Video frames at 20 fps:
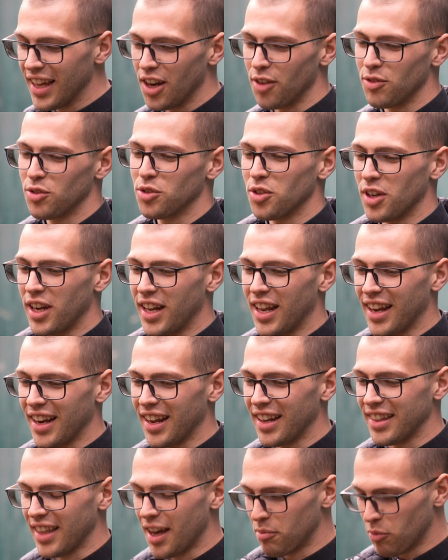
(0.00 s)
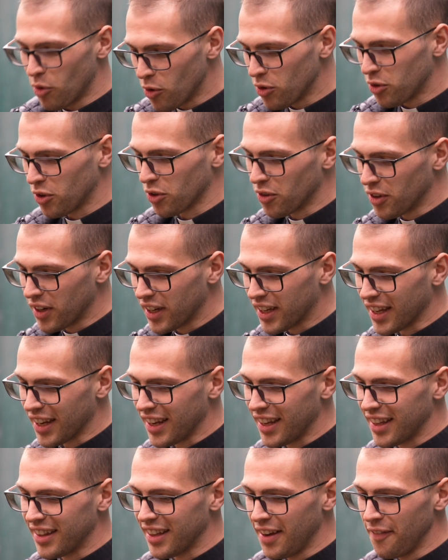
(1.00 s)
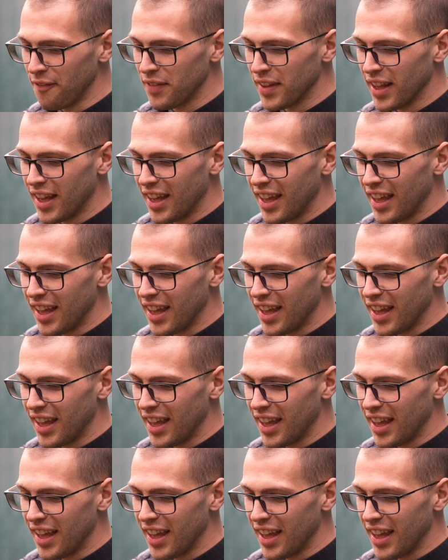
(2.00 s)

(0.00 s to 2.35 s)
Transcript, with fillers: l'ho vissuto nella realtà molto concreta